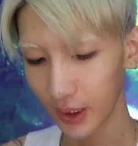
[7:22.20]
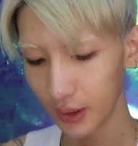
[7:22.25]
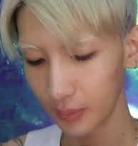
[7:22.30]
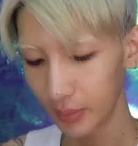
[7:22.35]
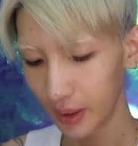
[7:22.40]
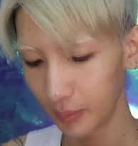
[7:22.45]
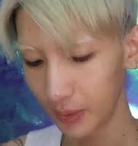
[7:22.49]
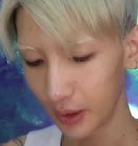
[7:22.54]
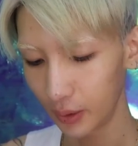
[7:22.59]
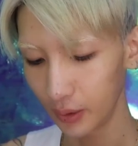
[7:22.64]
眉
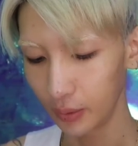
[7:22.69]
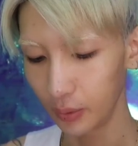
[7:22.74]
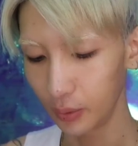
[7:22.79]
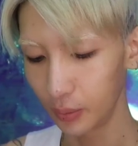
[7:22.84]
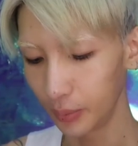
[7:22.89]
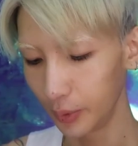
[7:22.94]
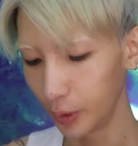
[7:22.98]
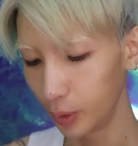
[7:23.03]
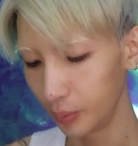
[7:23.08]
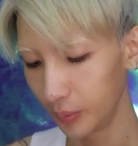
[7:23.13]
毛看着办
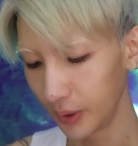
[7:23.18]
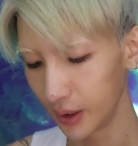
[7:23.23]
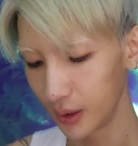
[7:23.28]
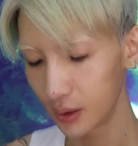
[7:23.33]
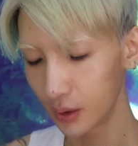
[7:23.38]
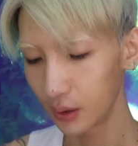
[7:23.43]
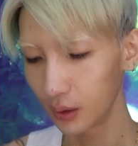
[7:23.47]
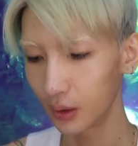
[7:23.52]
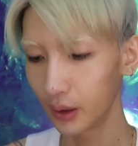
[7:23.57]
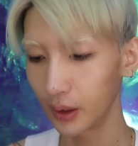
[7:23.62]
吧，因为我没
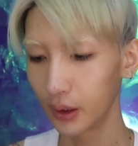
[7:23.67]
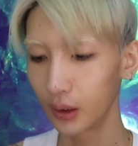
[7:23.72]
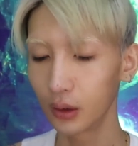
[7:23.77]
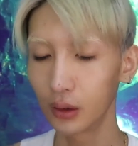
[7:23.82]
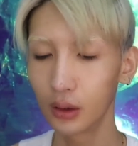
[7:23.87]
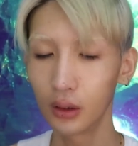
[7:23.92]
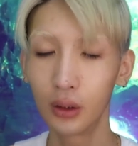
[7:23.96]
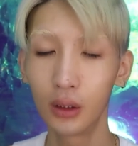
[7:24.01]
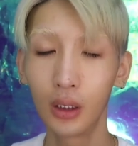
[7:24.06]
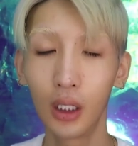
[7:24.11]
有眉色
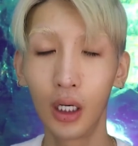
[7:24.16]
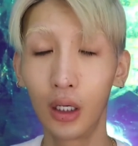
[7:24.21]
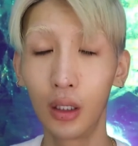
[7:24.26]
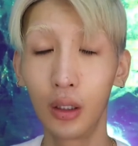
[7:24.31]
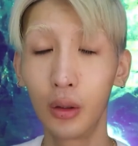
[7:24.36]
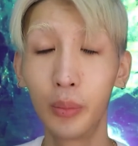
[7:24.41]
的那个，